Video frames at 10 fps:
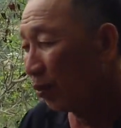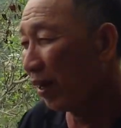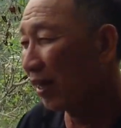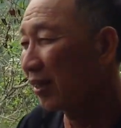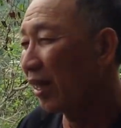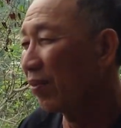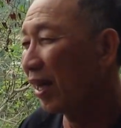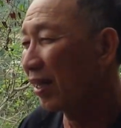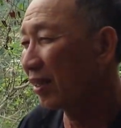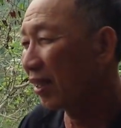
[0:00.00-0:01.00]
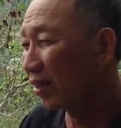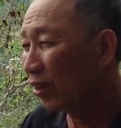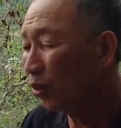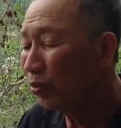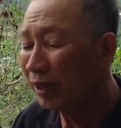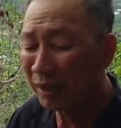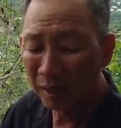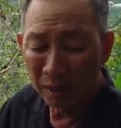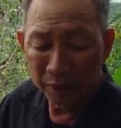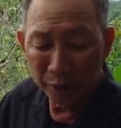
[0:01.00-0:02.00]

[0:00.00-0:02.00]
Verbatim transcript: theo Phật nhà Phật người ta nói đúng vậy